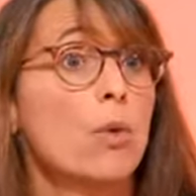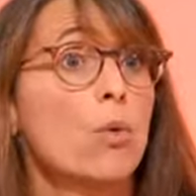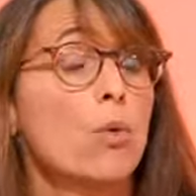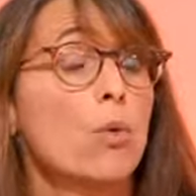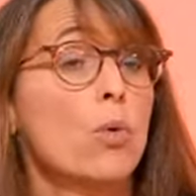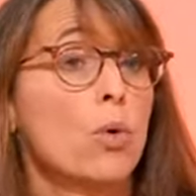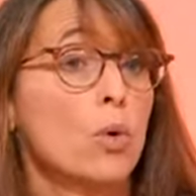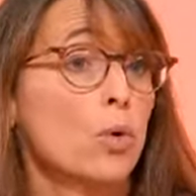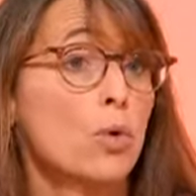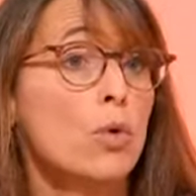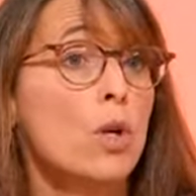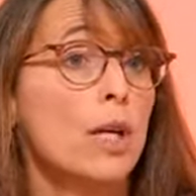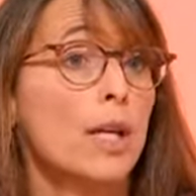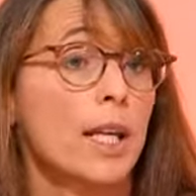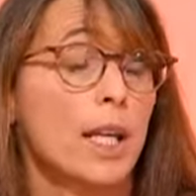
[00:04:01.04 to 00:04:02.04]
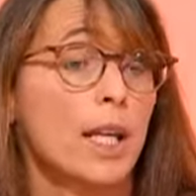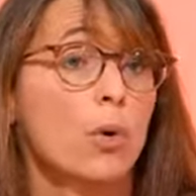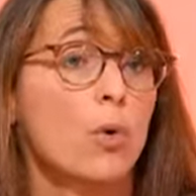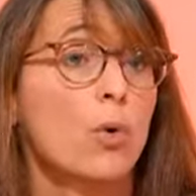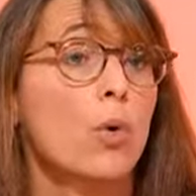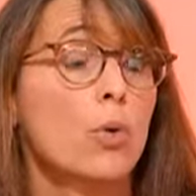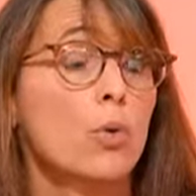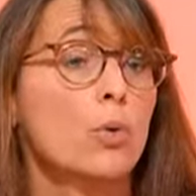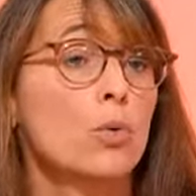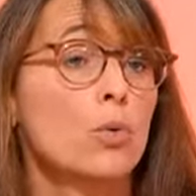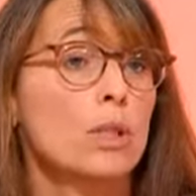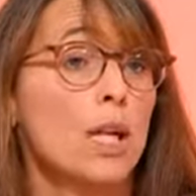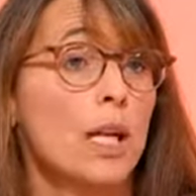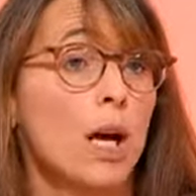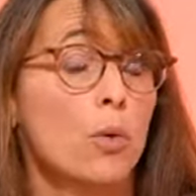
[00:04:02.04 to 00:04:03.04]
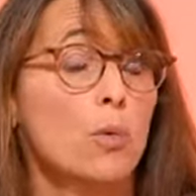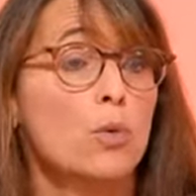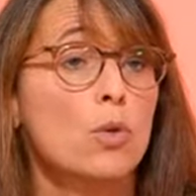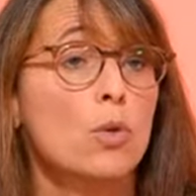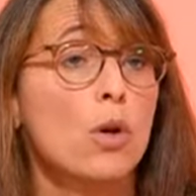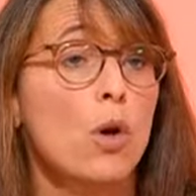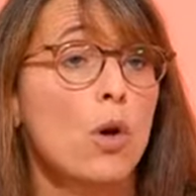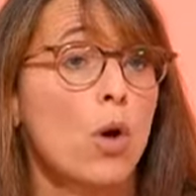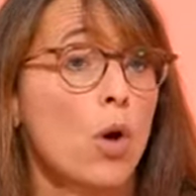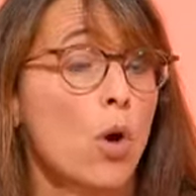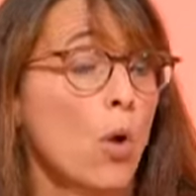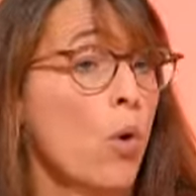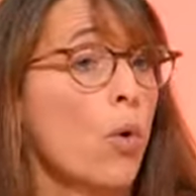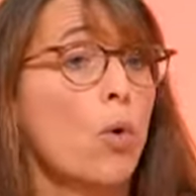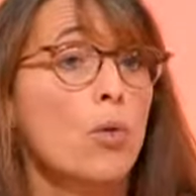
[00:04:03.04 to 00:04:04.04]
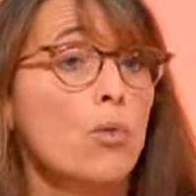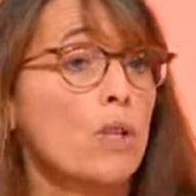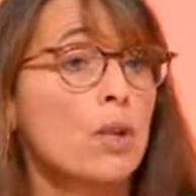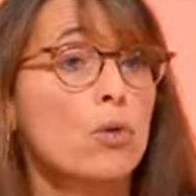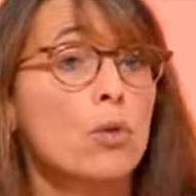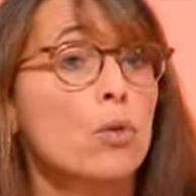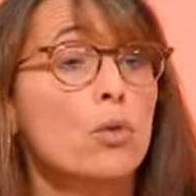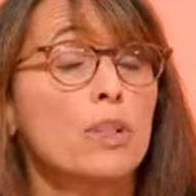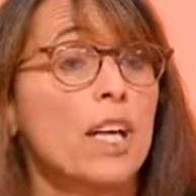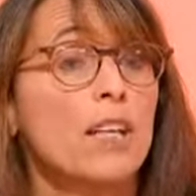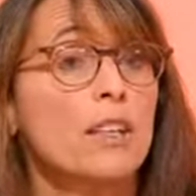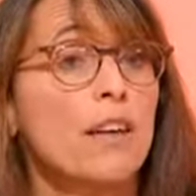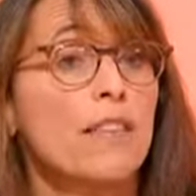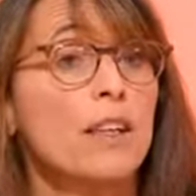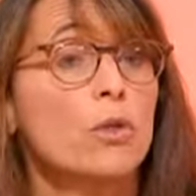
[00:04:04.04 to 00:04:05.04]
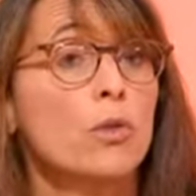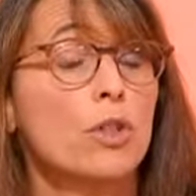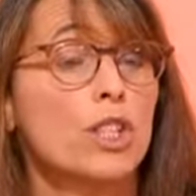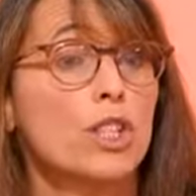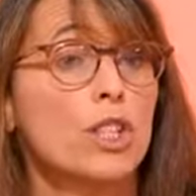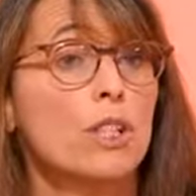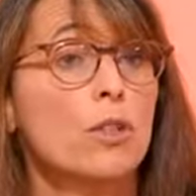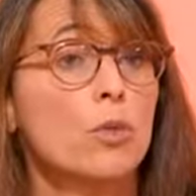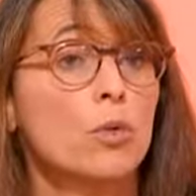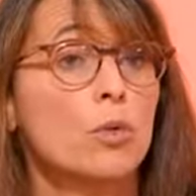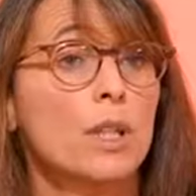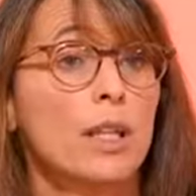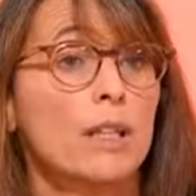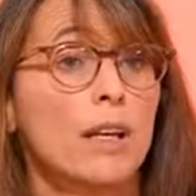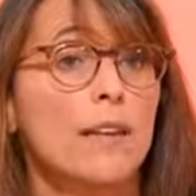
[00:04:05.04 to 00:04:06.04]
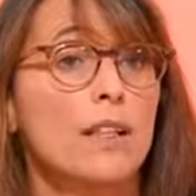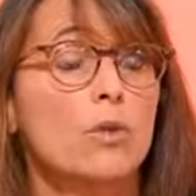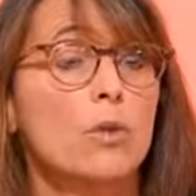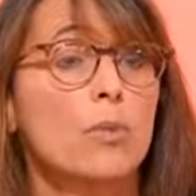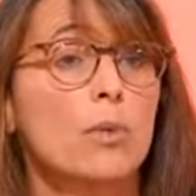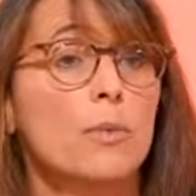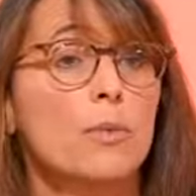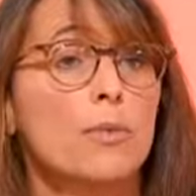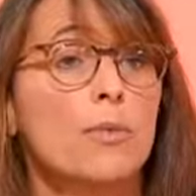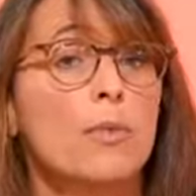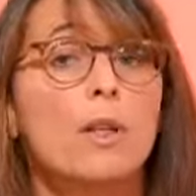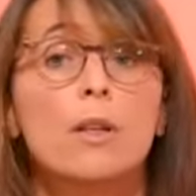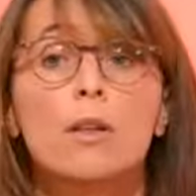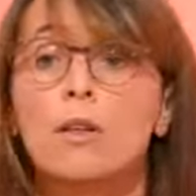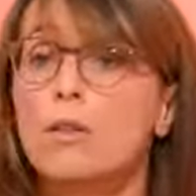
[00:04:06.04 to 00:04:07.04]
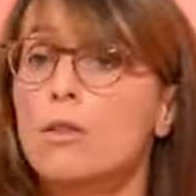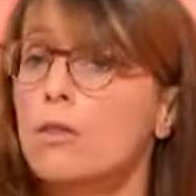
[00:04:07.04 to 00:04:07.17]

qu'on recule et qu'on renonce à la rupture, on revient sur le contrat de travail d'origine. Et c'est pareil pour l'employeur Si l'employeur